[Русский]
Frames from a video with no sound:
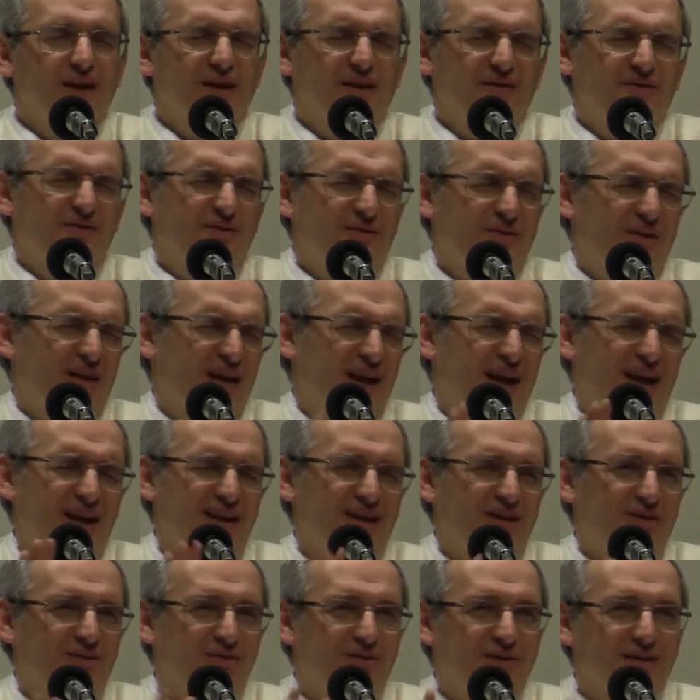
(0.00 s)
Это все такая
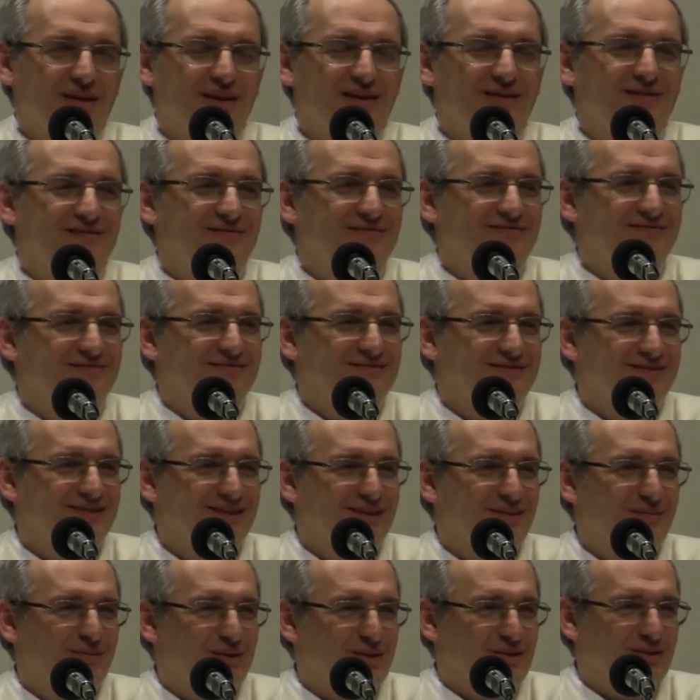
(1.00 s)
ерунда.
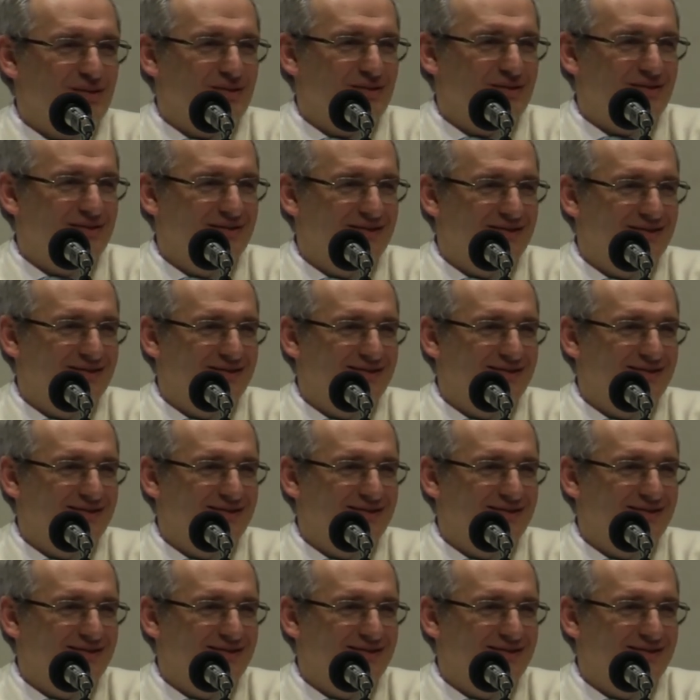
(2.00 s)
И пошел.